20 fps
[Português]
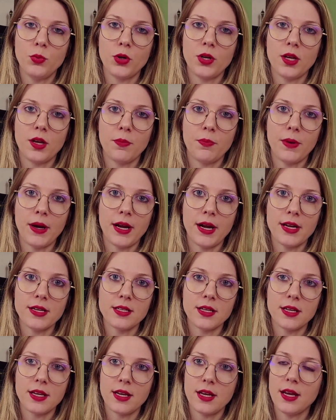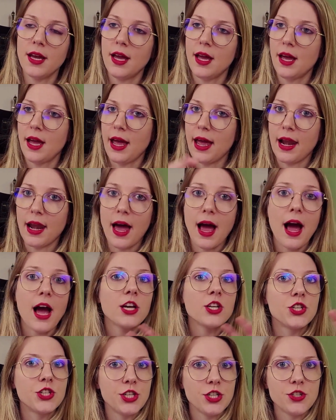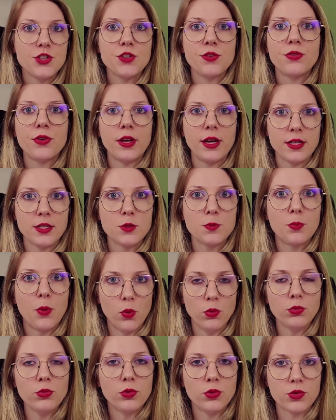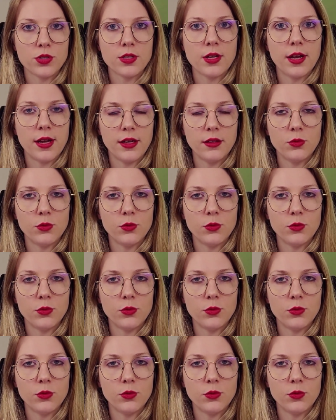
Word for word: porque parece que ela age em diferentes pontos, né?